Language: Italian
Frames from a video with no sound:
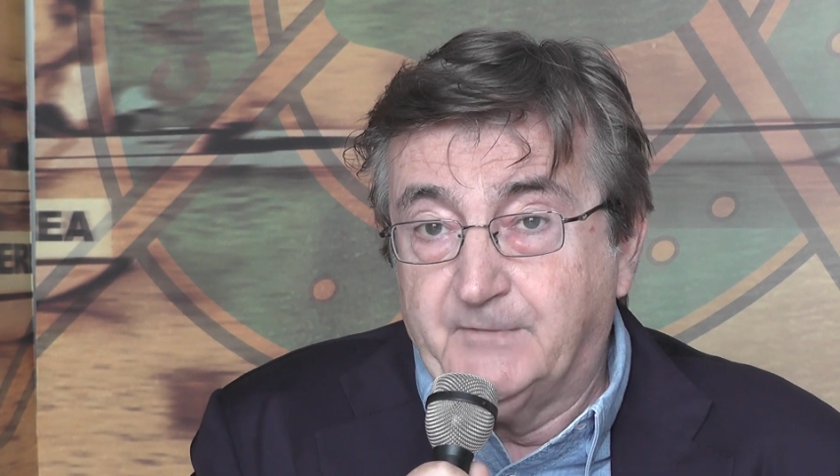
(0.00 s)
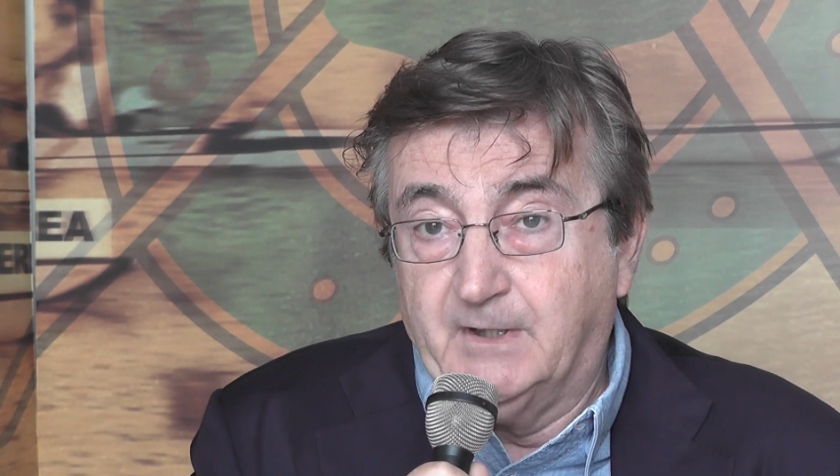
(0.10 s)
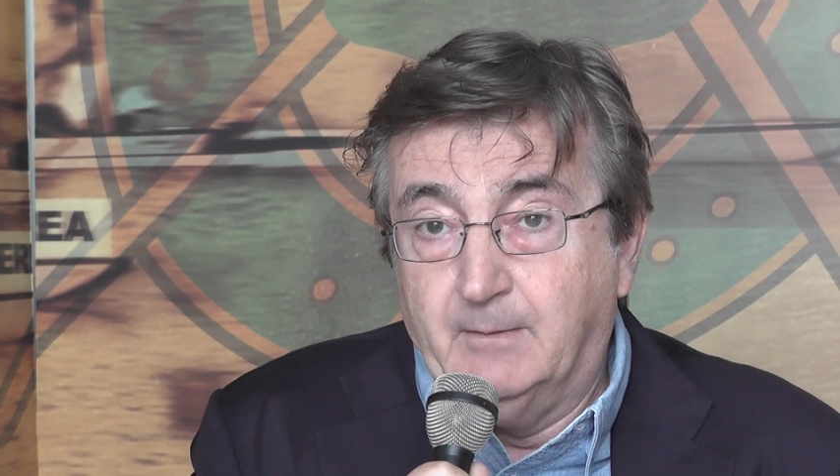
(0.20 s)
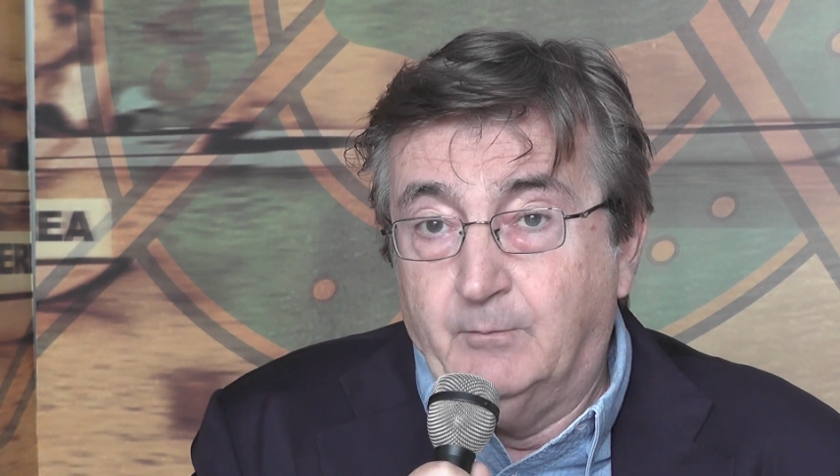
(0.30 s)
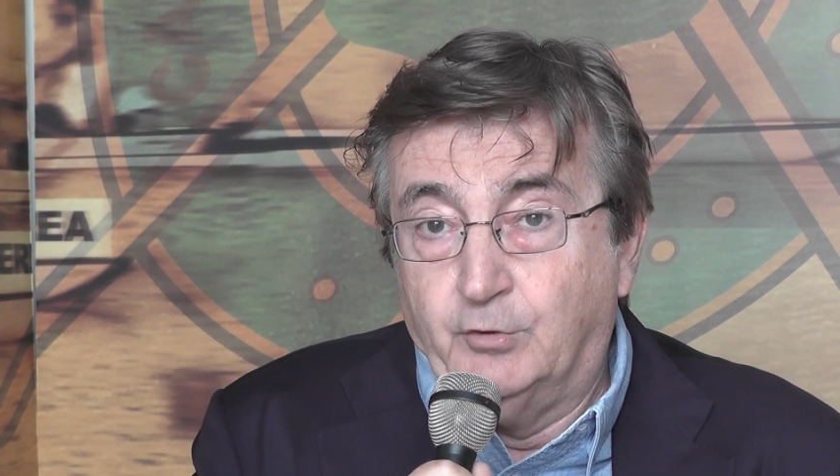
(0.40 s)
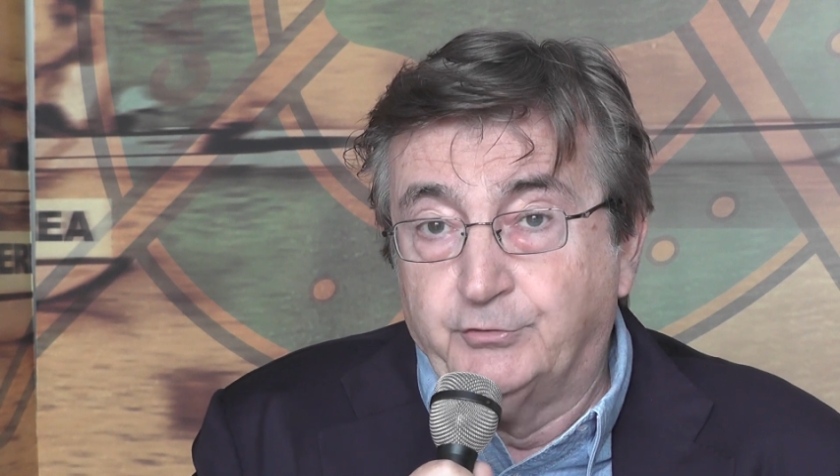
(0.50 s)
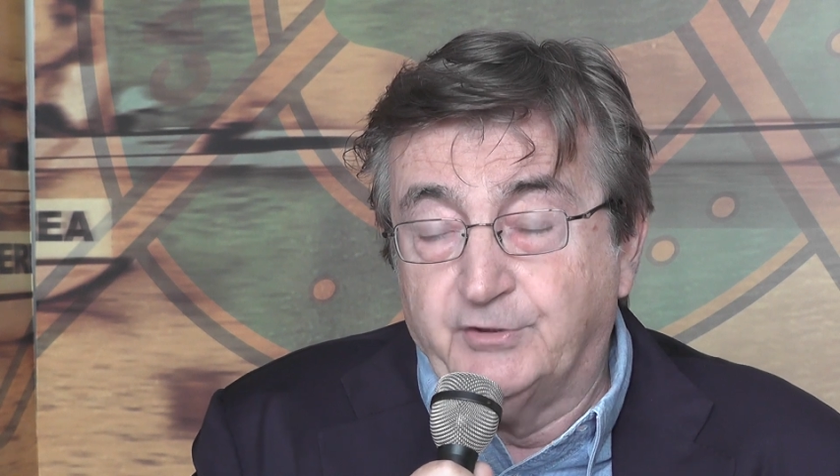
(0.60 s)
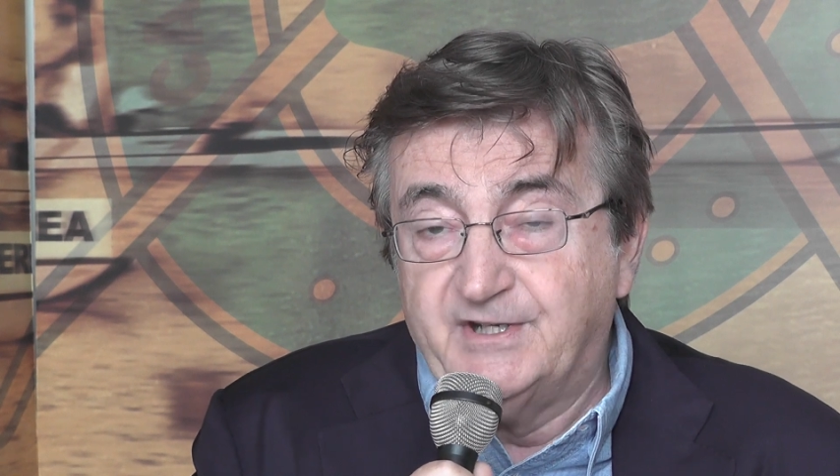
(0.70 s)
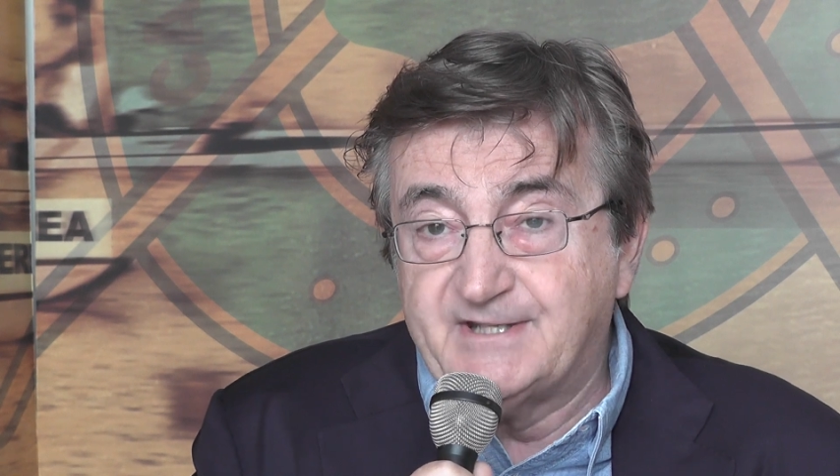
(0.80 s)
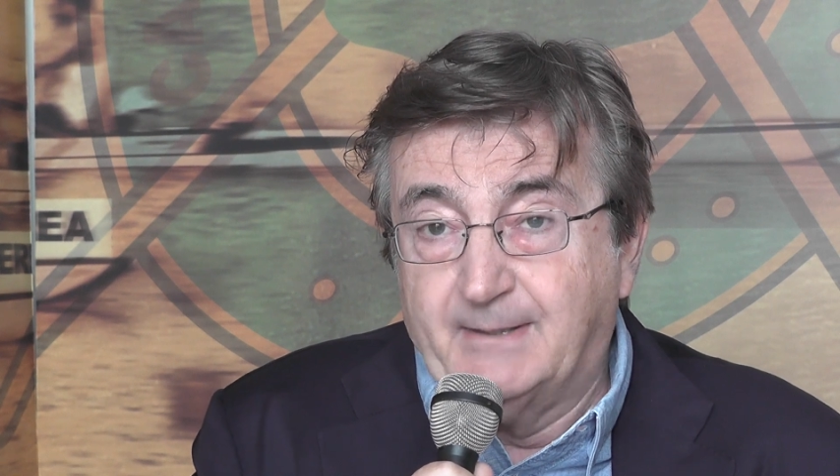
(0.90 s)
Eh, molto
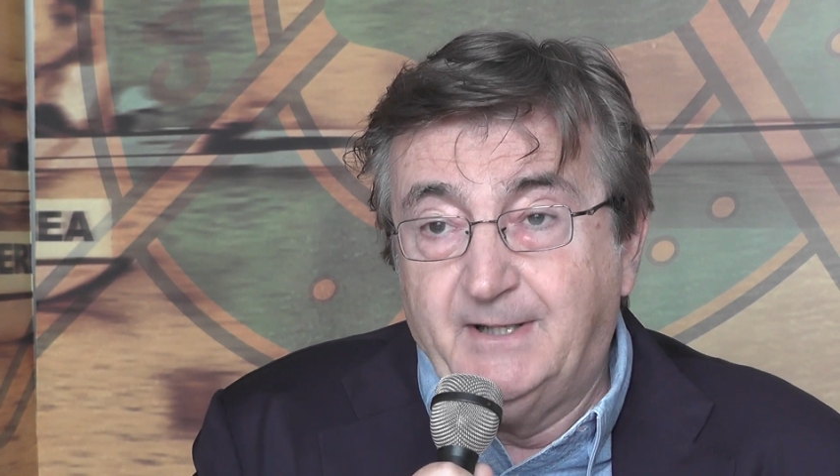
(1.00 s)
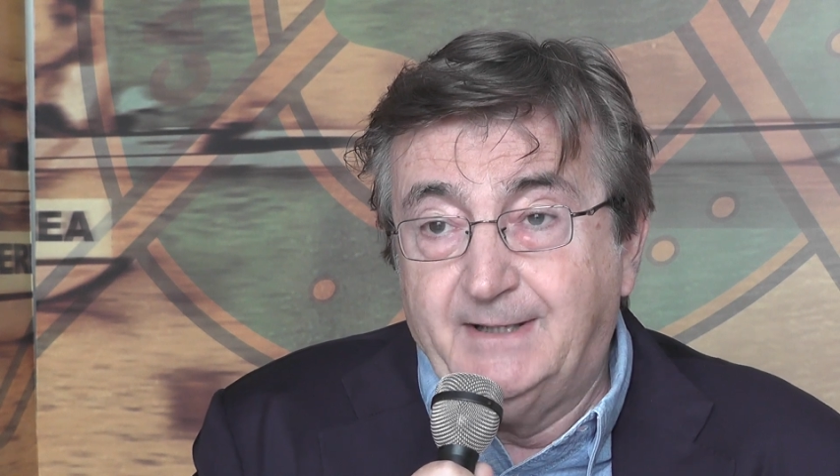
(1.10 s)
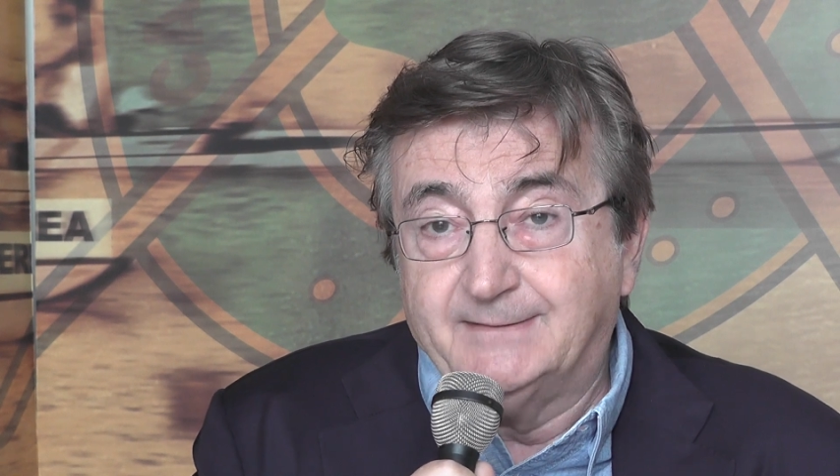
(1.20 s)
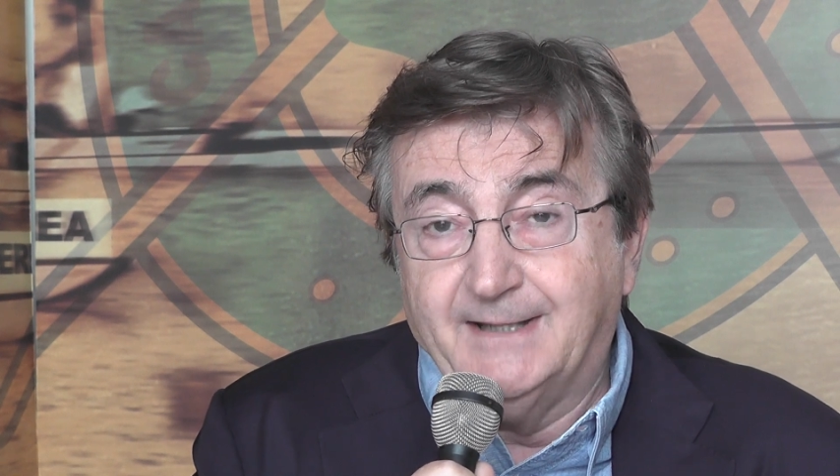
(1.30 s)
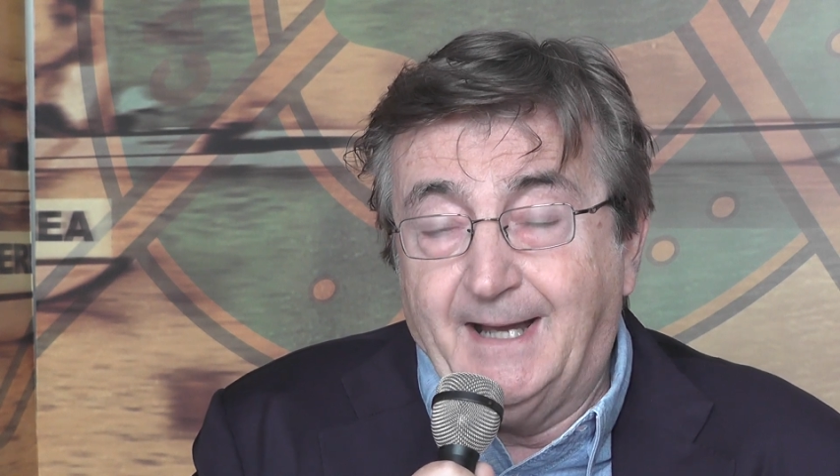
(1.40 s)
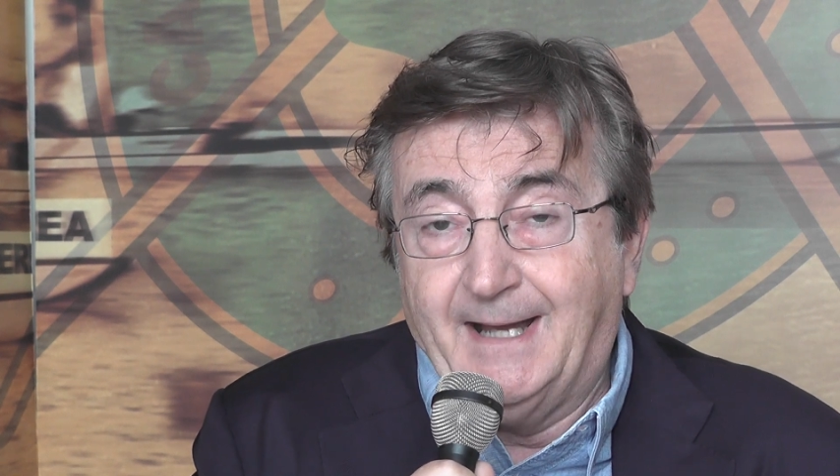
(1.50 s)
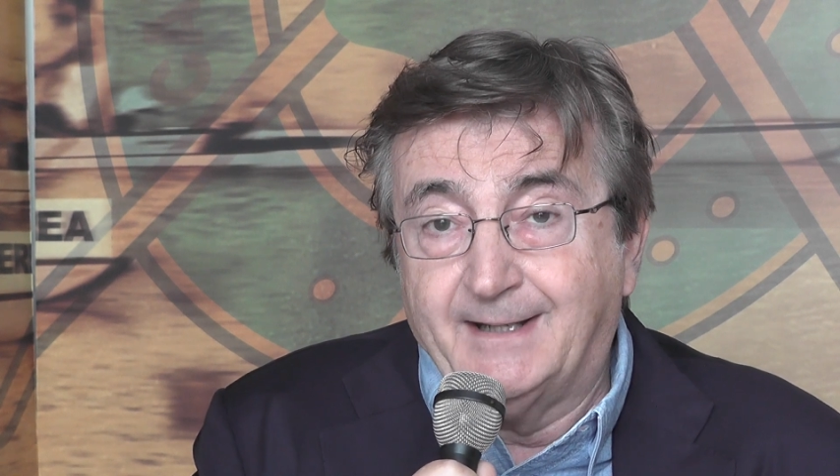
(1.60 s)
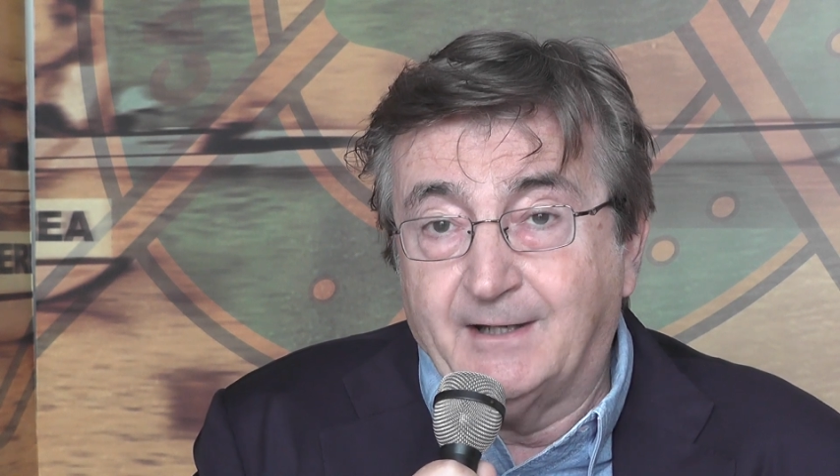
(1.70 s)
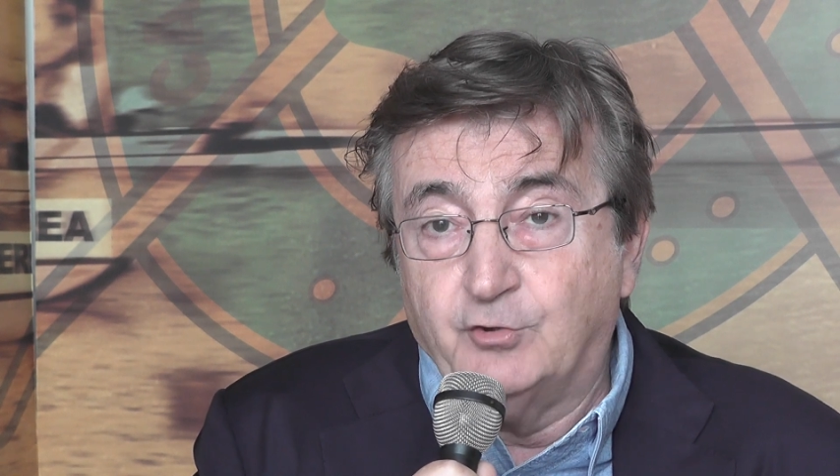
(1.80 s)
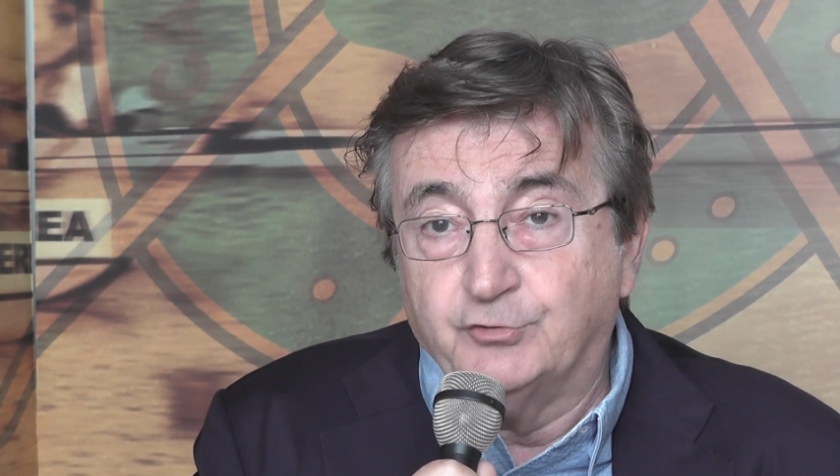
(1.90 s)
onestamente
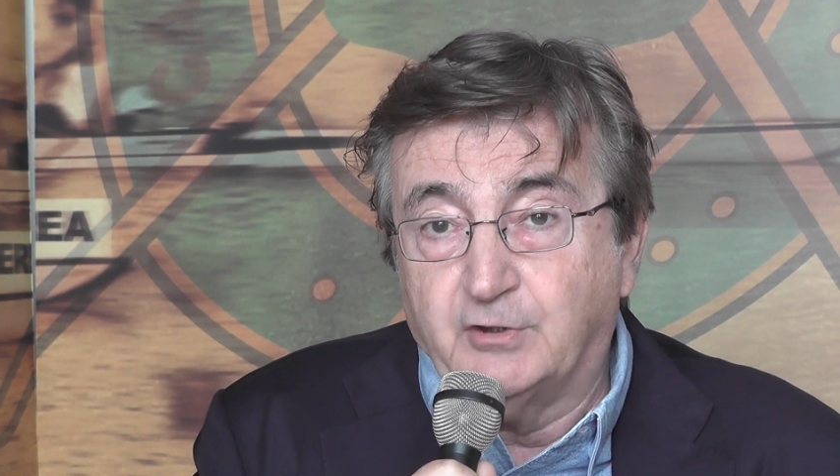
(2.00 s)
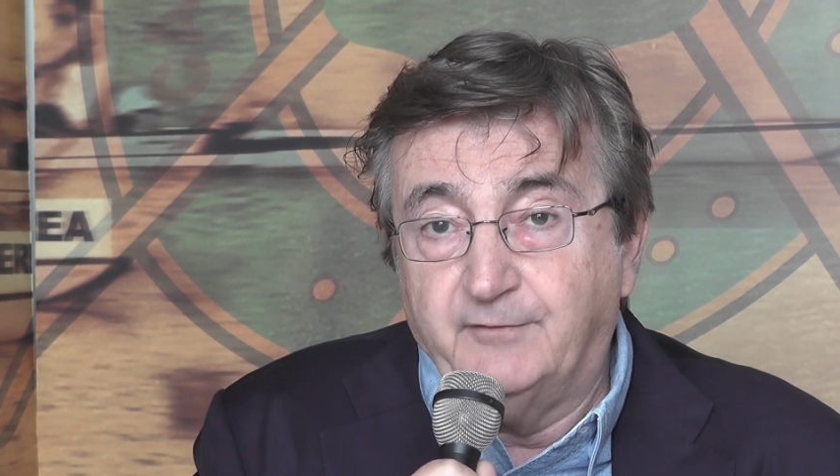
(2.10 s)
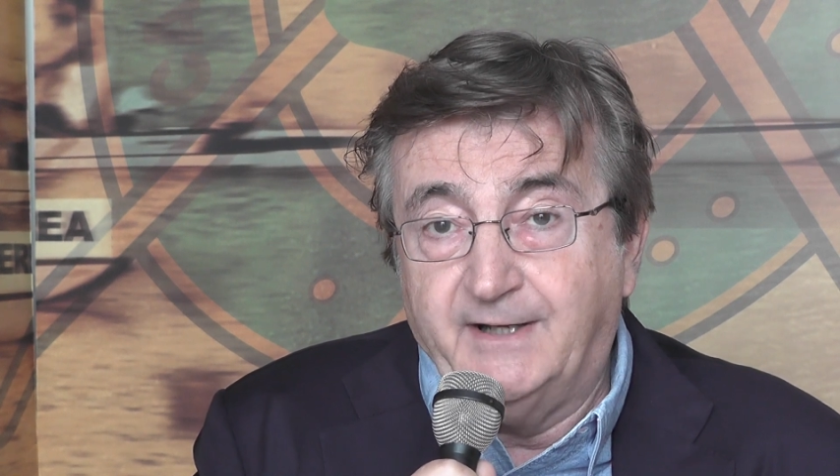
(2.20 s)
anche contro il